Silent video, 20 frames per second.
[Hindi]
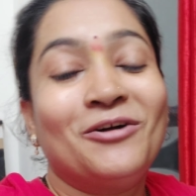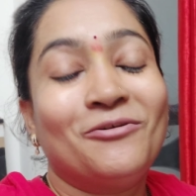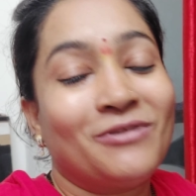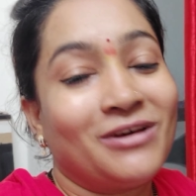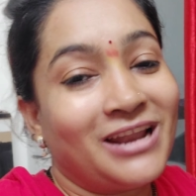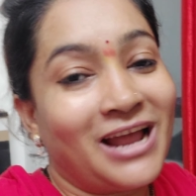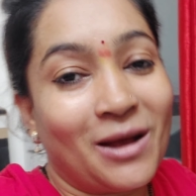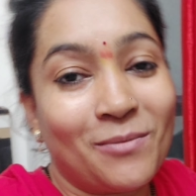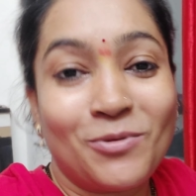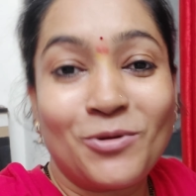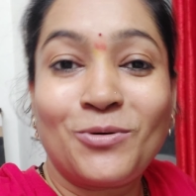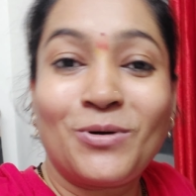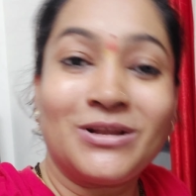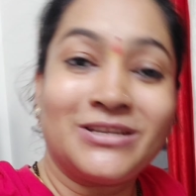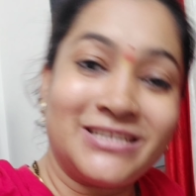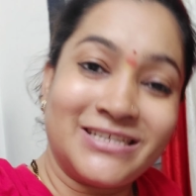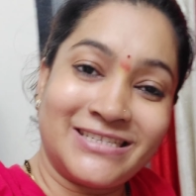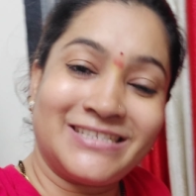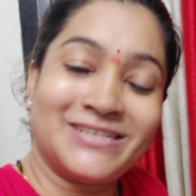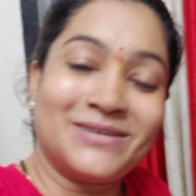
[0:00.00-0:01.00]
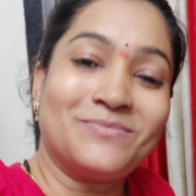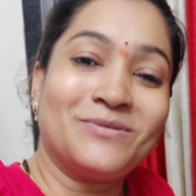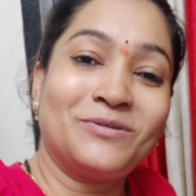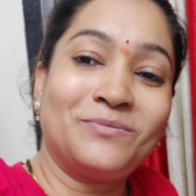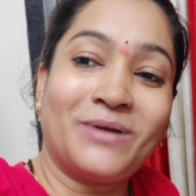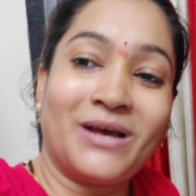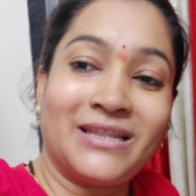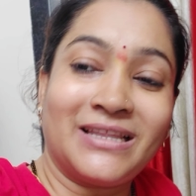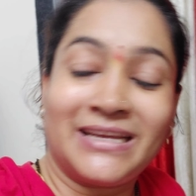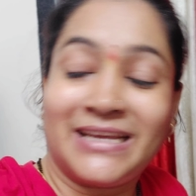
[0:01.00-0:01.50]
वरना आप लोग को अच्छे से समझ
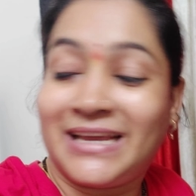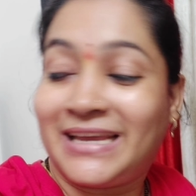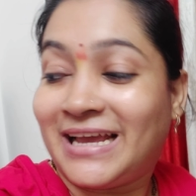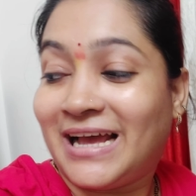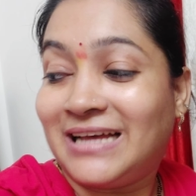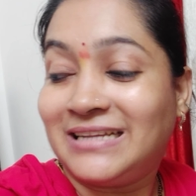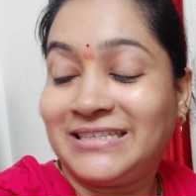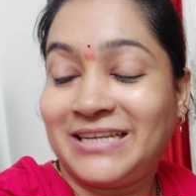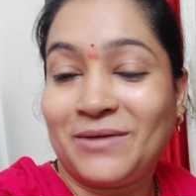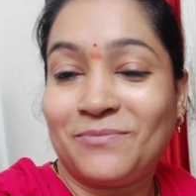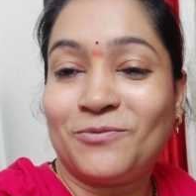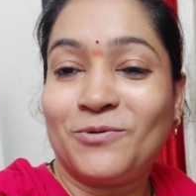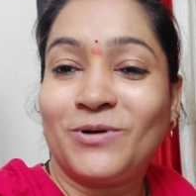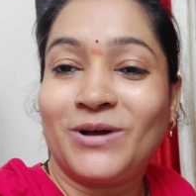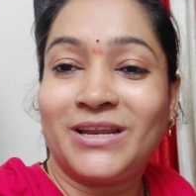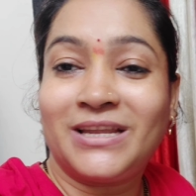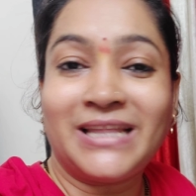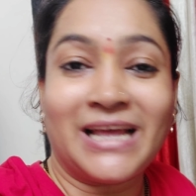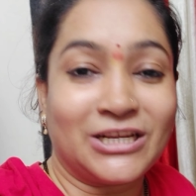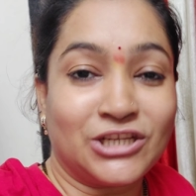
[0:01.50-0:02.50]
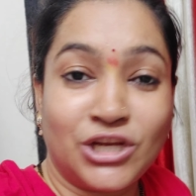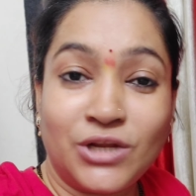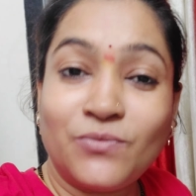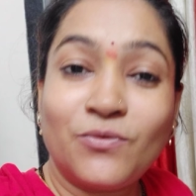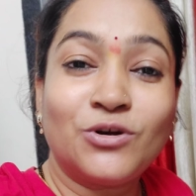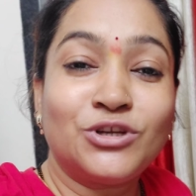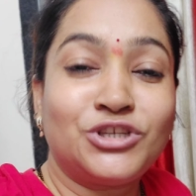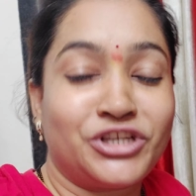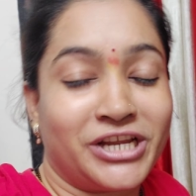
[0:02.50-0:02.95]
में आता कि क्या स्टेप वो करे थे एक्चुअली वो